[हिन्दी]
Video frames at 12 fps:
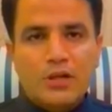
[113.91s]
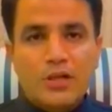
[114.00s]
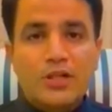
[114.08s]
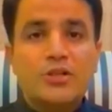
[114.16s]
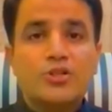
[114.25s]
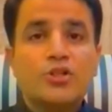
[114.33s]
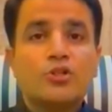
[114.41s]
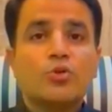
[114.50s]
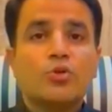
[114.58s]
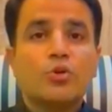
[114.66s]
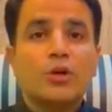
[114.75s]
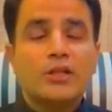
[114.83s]
इन चीजों
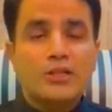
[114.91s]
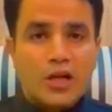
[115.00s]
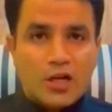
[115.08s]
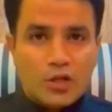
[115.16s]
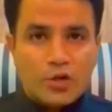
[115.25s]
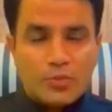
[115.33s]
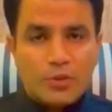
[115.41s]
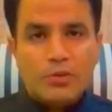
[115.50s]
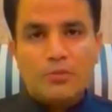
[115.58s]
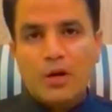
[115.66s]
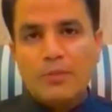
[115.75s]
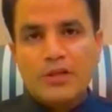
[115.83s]
को ले जाने के ऊपर भी
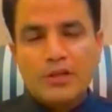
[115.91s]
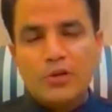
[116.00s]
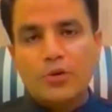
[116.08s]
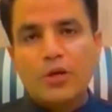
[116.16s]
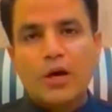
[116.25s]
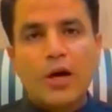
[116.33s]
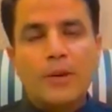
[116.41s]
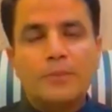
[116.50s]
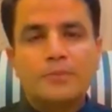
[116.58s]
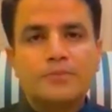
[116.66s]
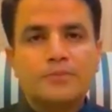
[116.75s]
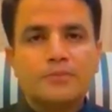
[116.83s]
पाबंदी हो कि आप
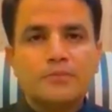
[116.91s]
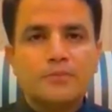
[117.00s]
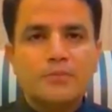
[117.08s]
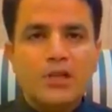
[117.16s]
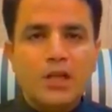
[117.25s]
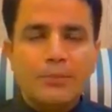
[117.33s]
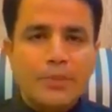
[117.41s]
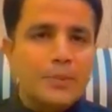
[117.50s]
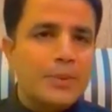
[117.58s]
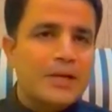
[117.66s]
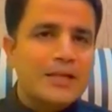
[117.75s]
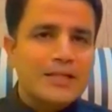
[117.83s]

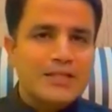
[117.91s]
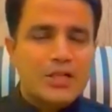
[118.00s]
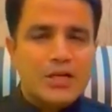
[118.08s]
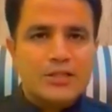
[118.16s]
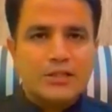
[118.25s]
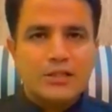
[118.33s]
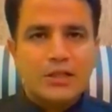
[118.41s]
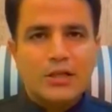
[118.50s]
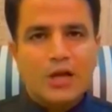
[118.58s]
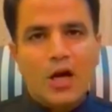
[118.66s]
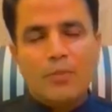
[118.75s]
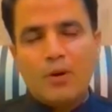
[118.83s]
पेपर नहीं ले जा सकते
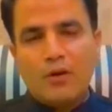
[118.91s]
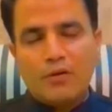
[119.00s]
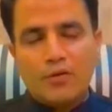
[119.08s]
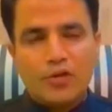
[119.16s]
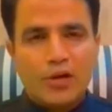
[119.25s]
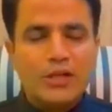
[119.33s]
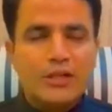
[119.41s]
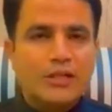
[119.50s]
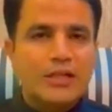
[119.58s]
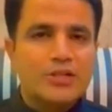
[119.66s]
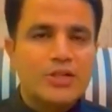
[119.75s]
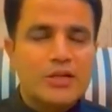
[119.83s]
आप पावर ऑफ टॉर्नी नहीं
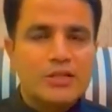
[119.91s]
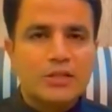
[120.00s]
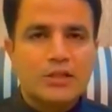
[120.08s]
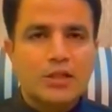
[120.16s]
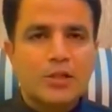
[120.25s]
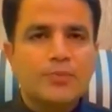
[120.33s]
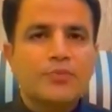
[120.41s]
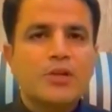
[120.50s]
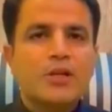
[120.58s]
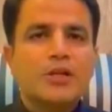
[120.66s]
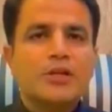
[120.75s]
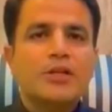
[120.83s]
ले जा सकते
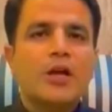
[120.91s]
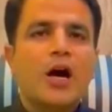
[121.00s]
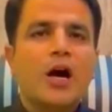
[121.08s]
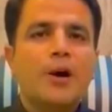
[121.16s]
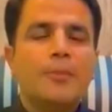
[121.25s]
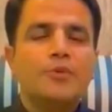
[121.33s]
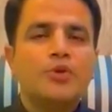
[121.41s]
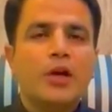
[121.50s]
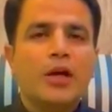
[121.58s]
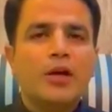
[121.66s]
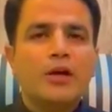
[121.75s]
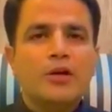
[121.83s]
या आप जो
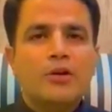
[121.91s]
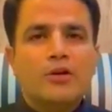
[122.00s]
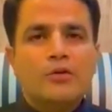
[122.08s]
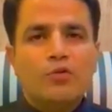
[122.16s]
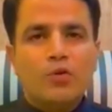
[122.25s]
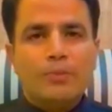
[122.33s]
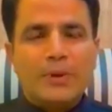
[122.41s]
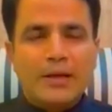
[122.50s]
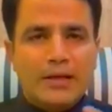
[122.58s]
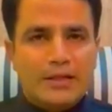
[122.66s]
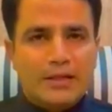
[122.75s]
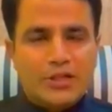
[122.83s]
है वो पेन
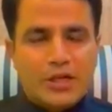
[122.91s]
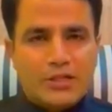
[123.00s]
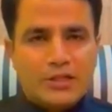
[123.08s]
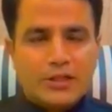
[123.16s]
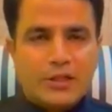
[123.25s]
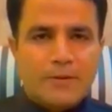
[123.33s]
नहीं ले जा सकते